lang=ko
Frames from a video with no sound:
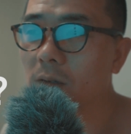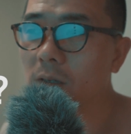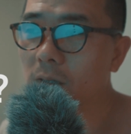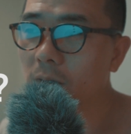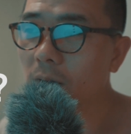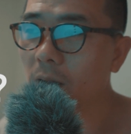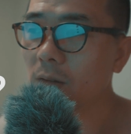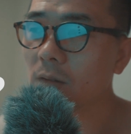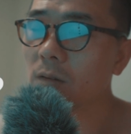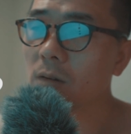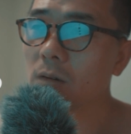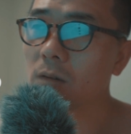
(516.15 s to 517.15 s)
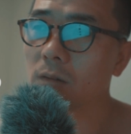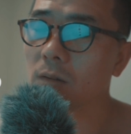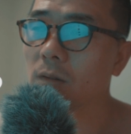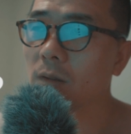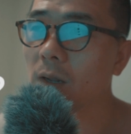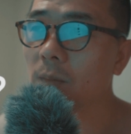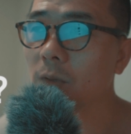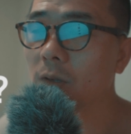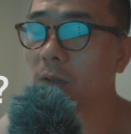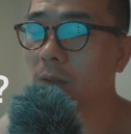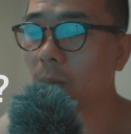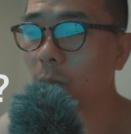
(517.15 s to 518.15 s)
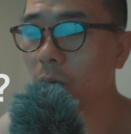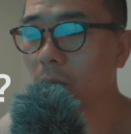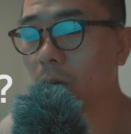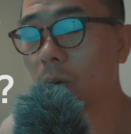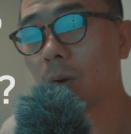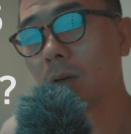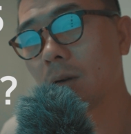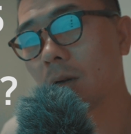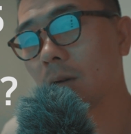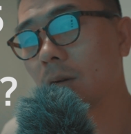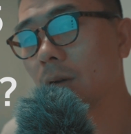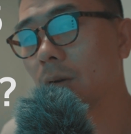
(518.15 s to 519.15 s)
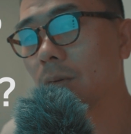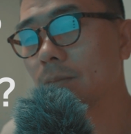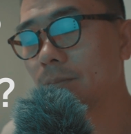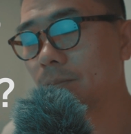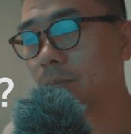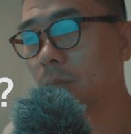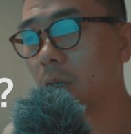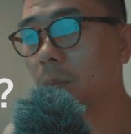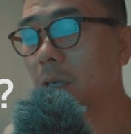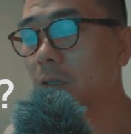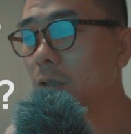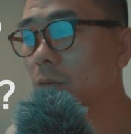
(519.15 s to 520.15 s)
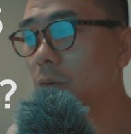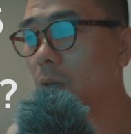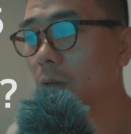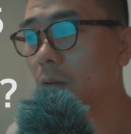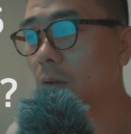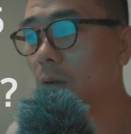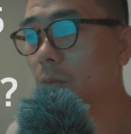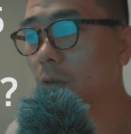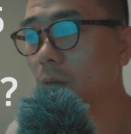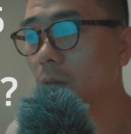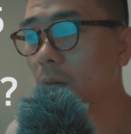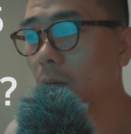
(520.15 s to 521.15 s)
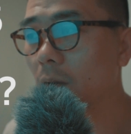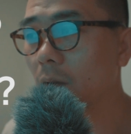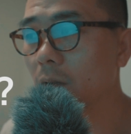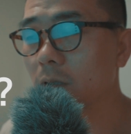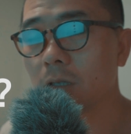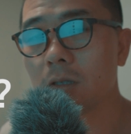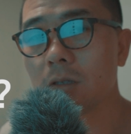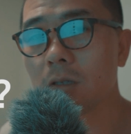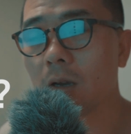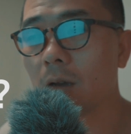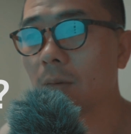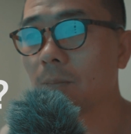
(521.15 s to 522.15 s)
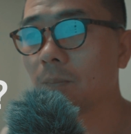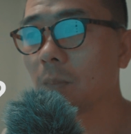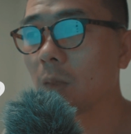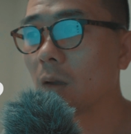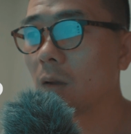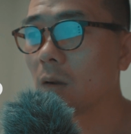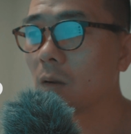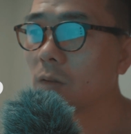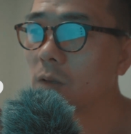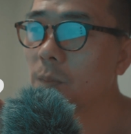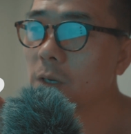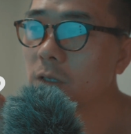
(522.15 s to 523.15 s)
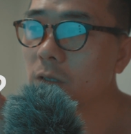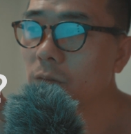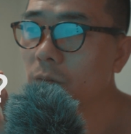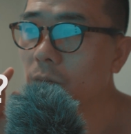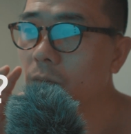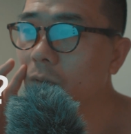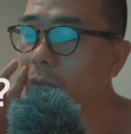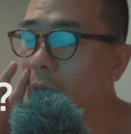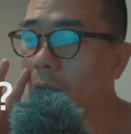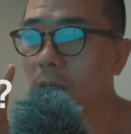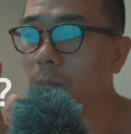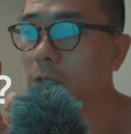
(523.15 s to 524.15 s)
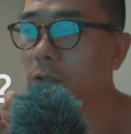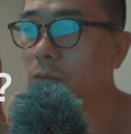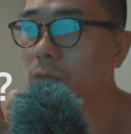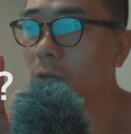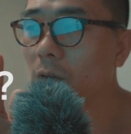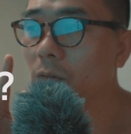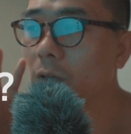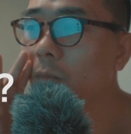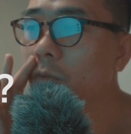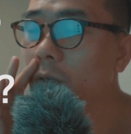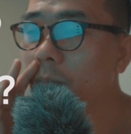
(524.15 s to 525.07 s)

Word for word: 그래서 사람들이 탐론에 열광을 한 거예요. 2870에 사람들이 진짜 그래서 2870, 아, 2870이 아니고 탐론